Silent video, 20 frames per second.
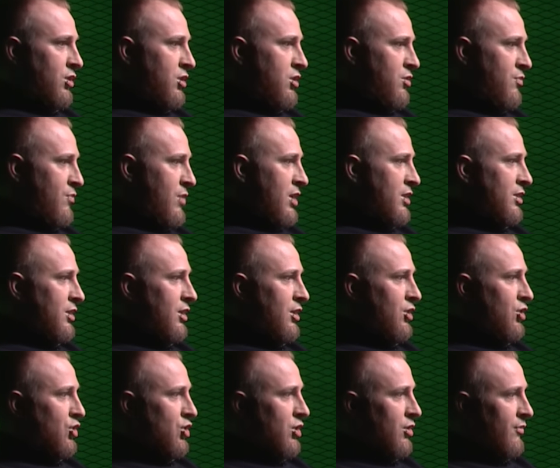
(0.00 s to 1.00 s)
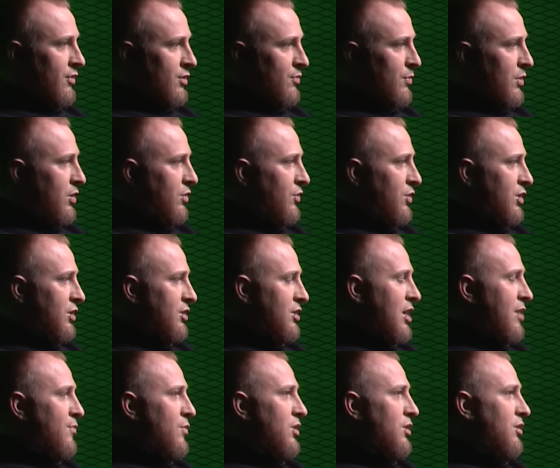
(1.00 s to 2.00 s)
их не матери решили воспитывать их
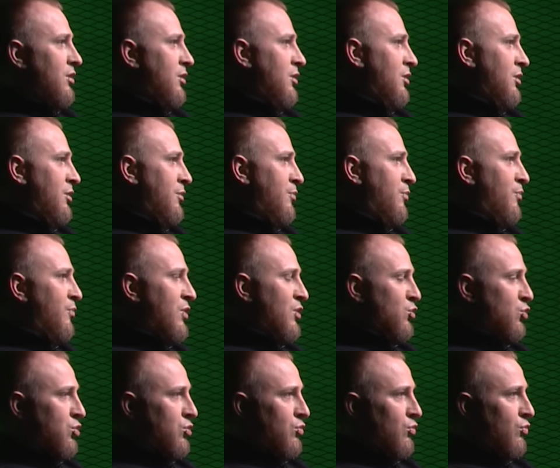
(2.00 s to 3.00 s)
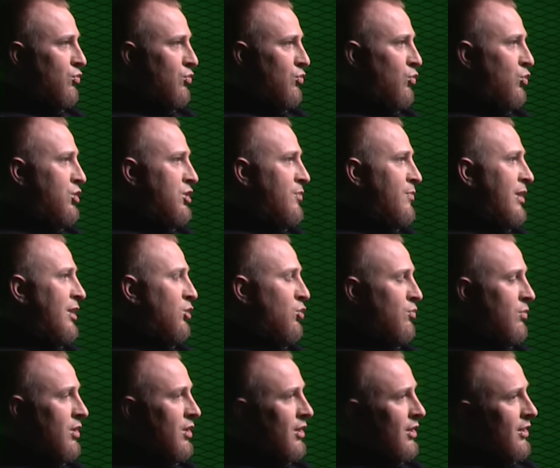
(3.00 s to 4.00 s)
сами или мне
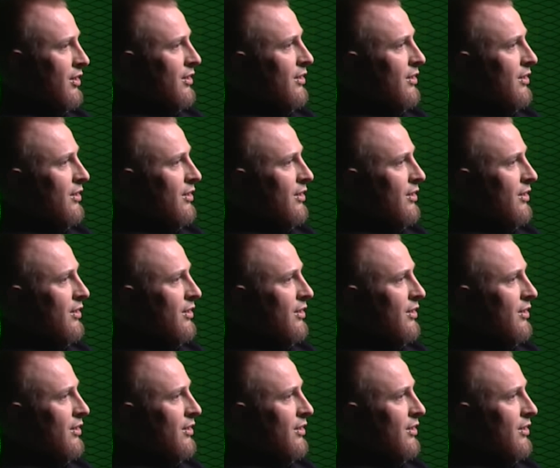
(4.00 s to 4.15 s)
ультиматумы